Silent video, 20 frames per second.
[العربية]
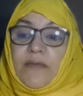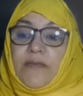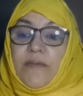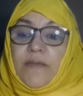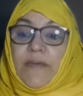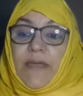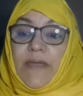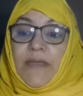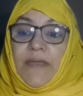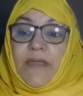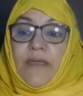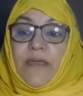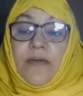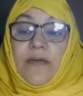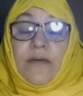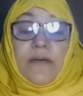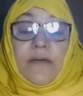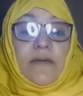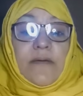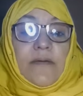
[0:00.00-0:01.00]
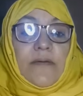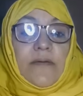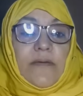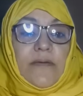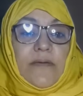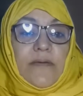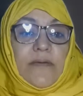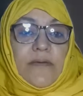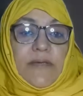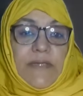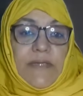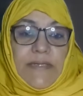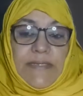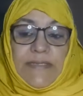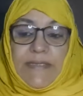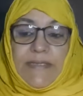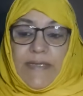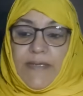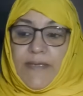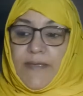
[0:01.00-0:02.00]
دابا حنايا آه
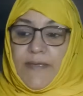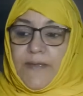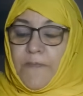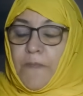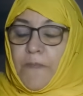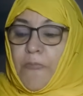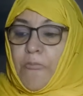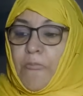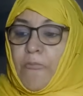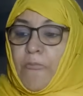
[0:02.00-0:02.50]
نعسنا ياك